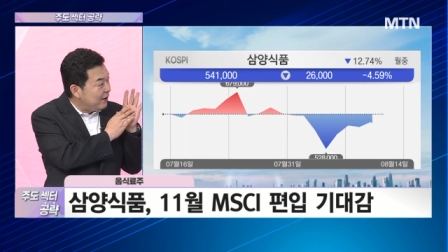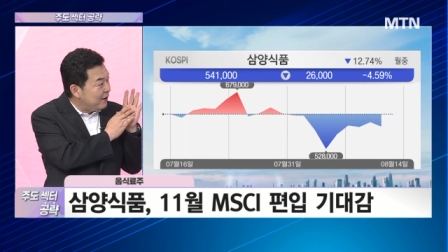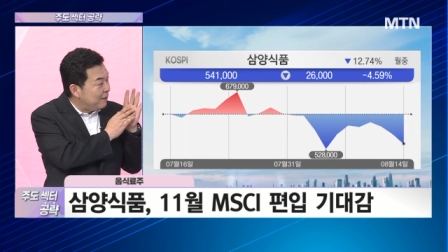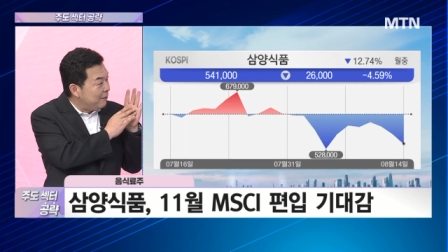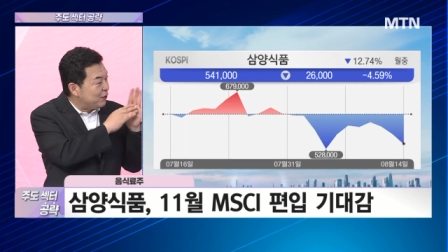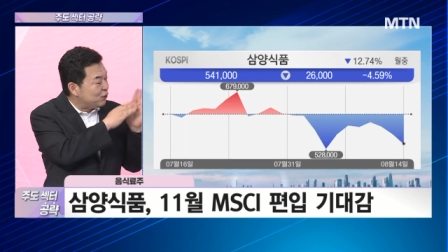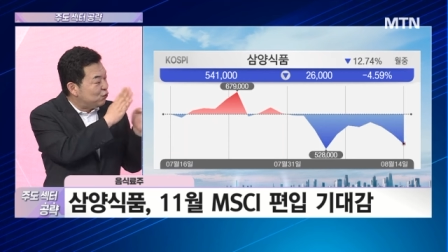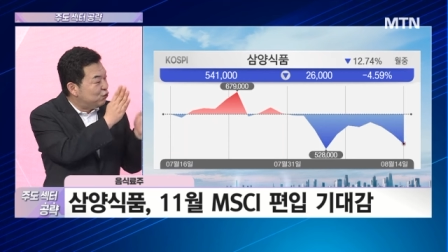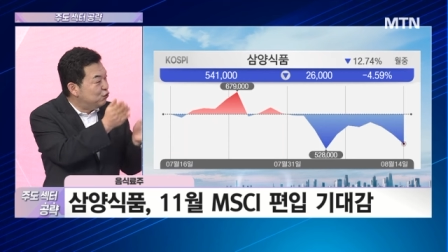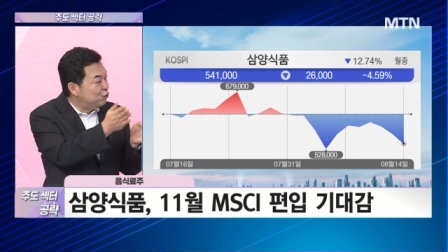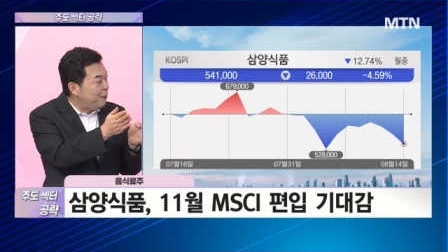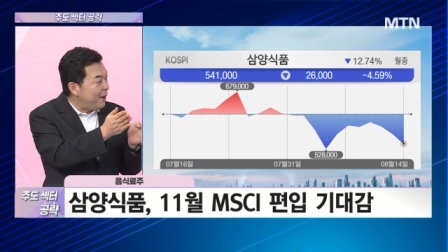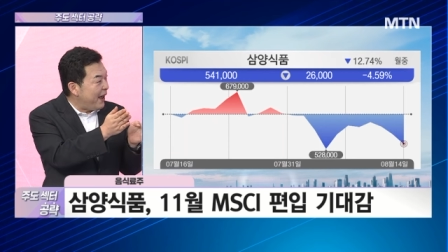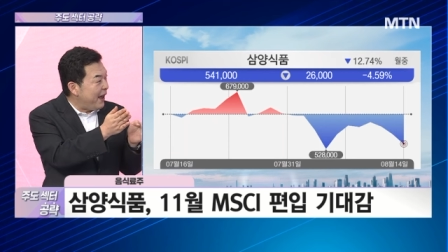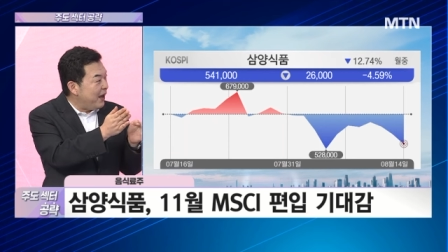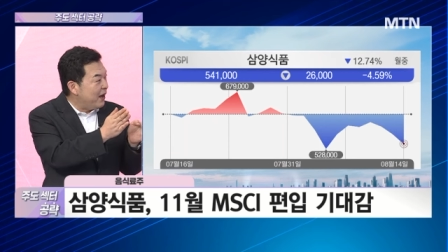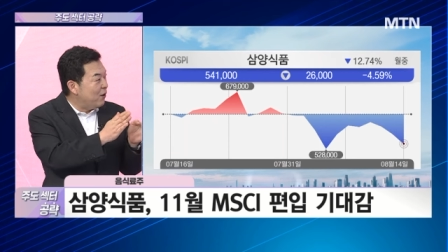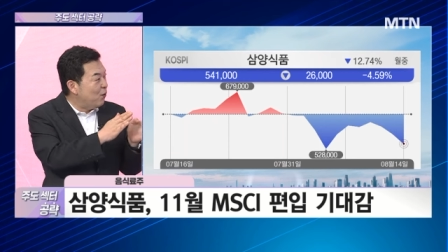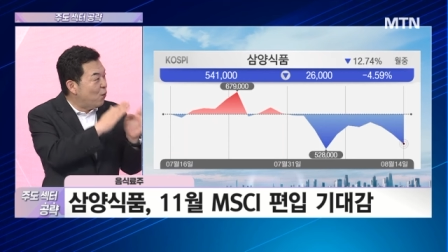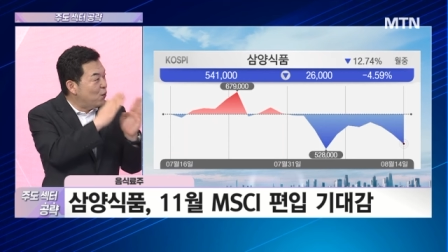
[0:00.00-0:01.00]
맞아요. 뭐
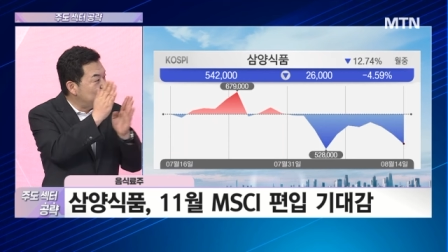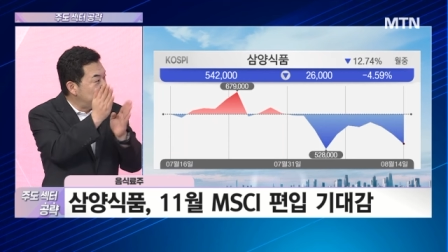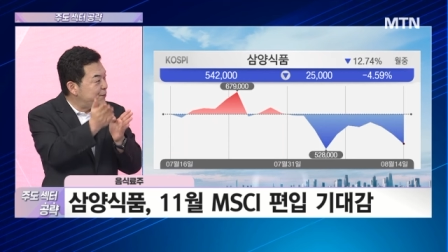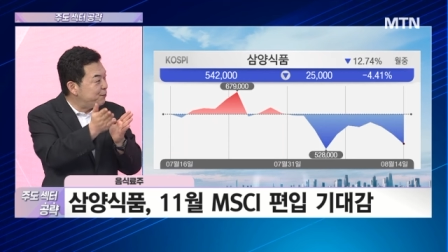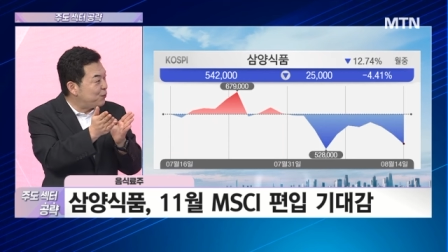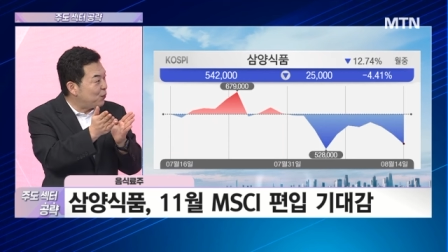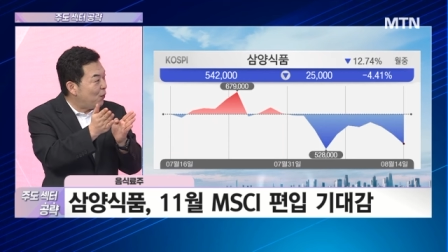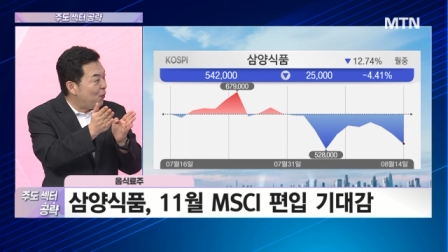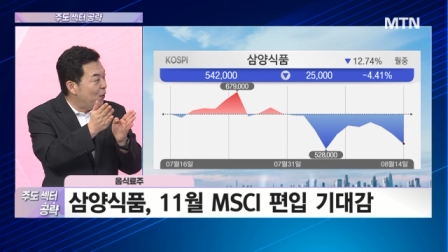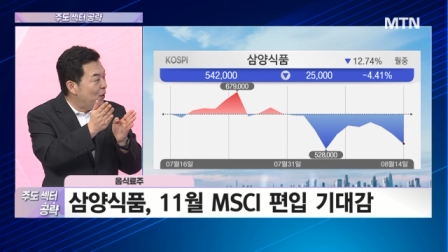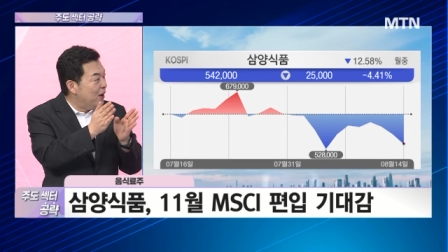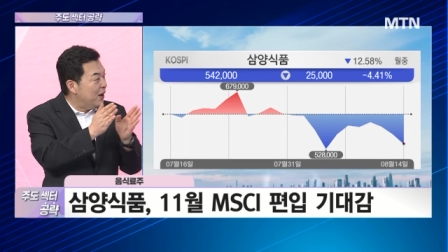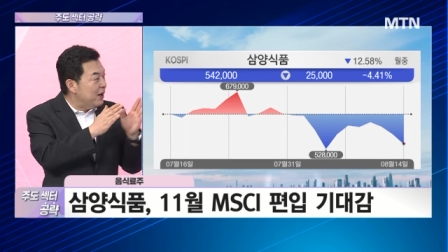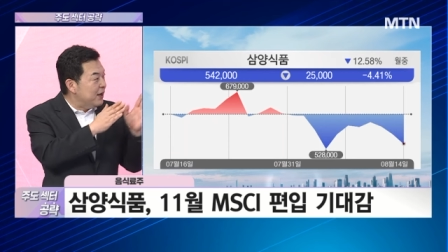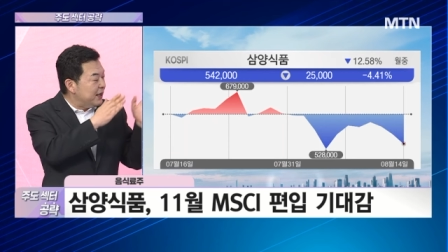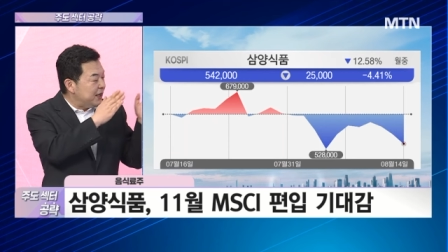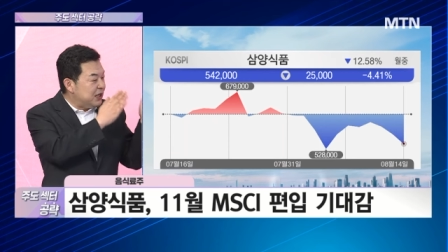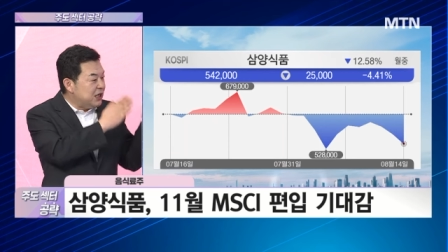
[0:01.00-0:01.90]
2배, 50%. 음.